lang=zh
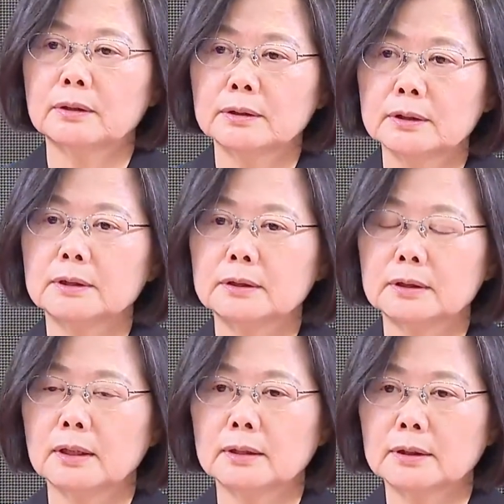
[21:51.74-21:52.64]
是
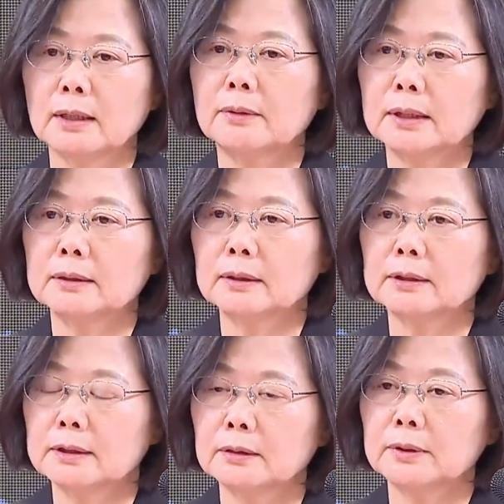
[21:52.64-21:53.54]
呃台湾
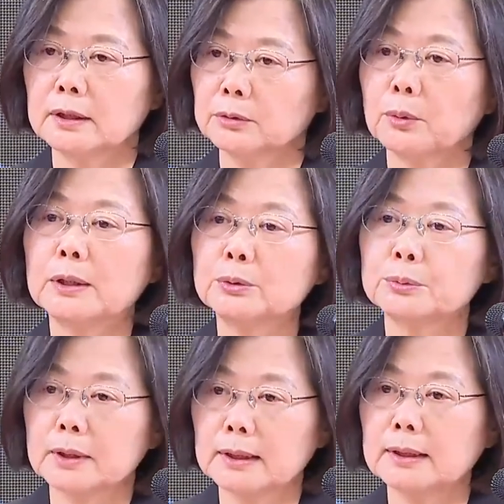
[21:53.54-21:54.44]
的社会很关注
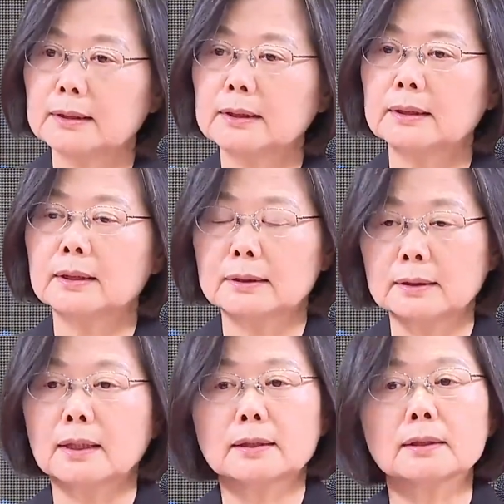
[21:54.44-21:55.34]
的议题，也
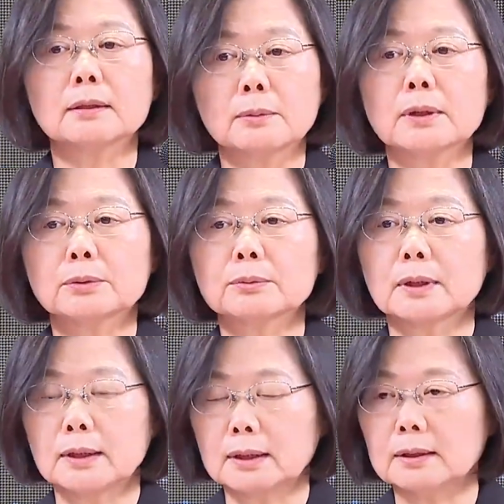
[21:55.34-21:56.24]
是年轻人关注
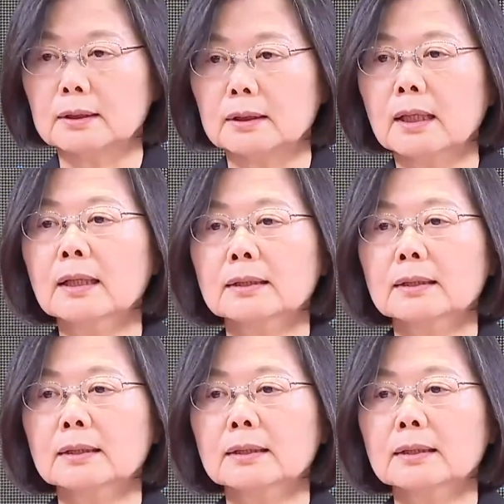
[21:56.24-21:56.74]
的议题。